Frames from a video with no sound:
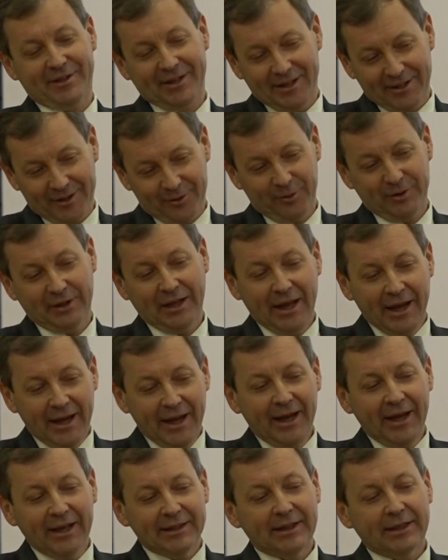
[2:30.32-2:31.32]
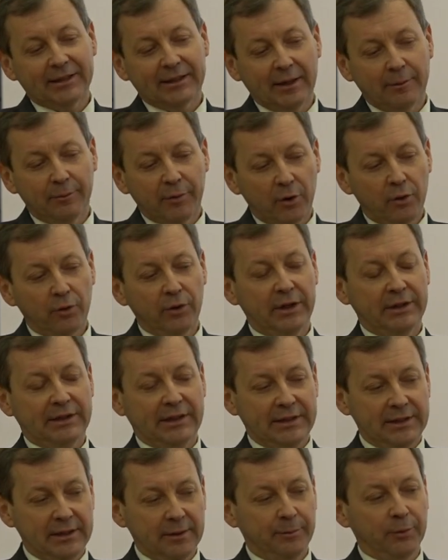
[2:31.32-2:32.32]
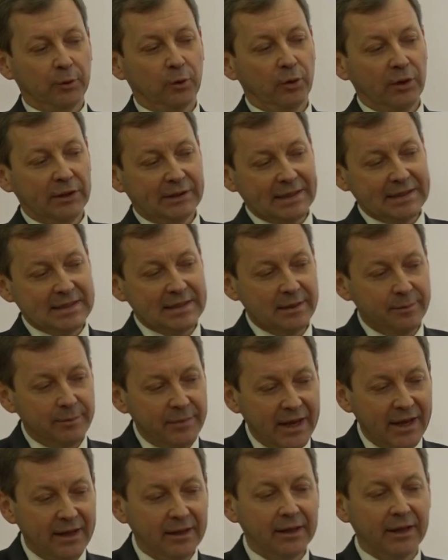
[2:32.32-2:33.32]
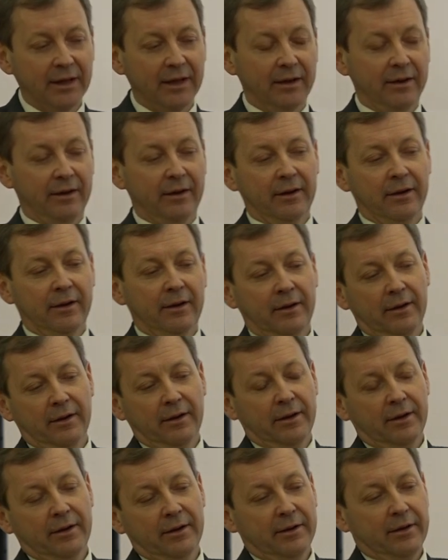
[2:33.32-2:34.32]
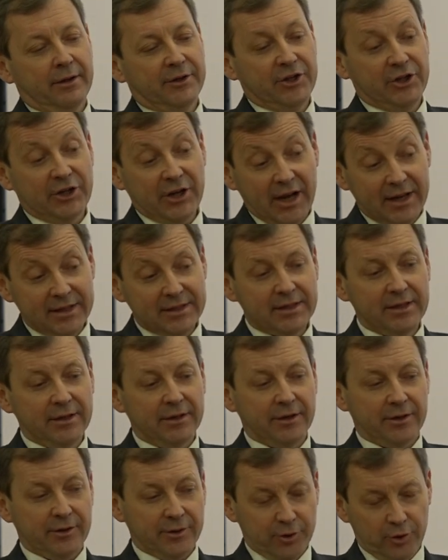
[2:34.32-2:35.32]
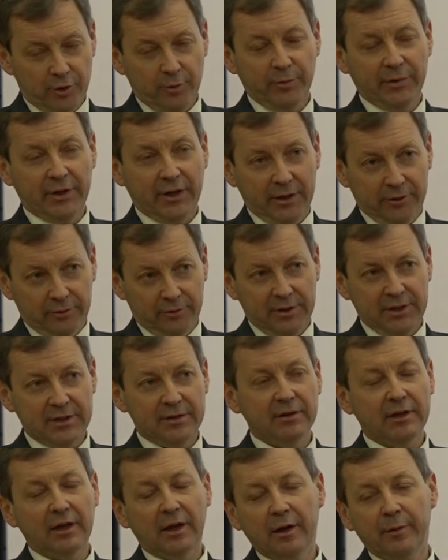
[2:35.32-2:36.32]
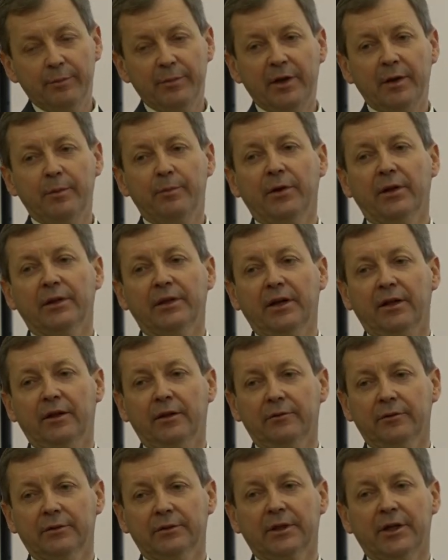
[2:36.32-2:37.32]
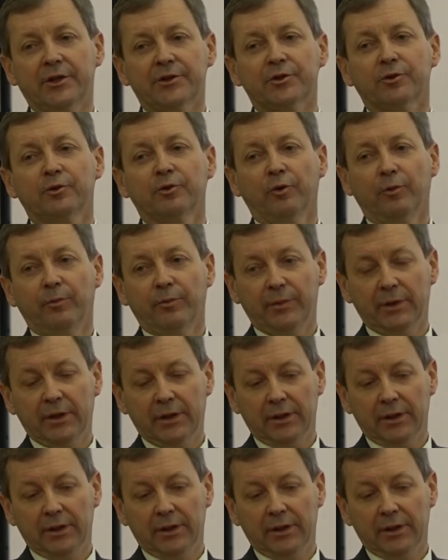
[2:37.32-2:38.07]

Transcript: знаете, вот это добро, это тепло, это семейное счастье, чтобы оно действительно переполняло наш дом.